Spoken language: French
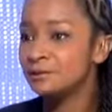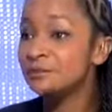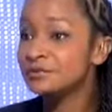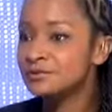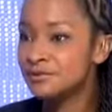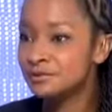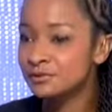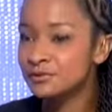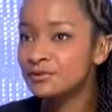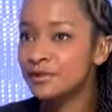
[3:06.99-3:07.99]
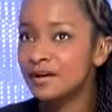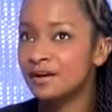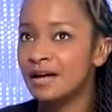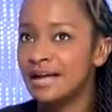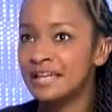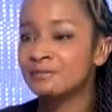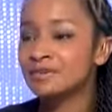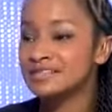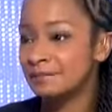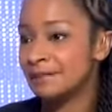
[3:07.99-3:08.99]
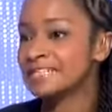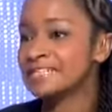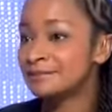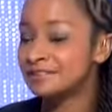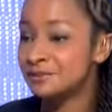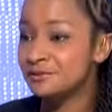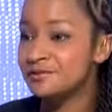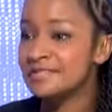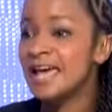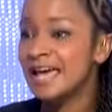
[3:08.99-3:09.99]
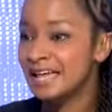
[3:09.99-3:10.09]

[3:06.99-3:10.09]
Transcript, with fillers: montre surtout euh, à quel point sa maxime était juste.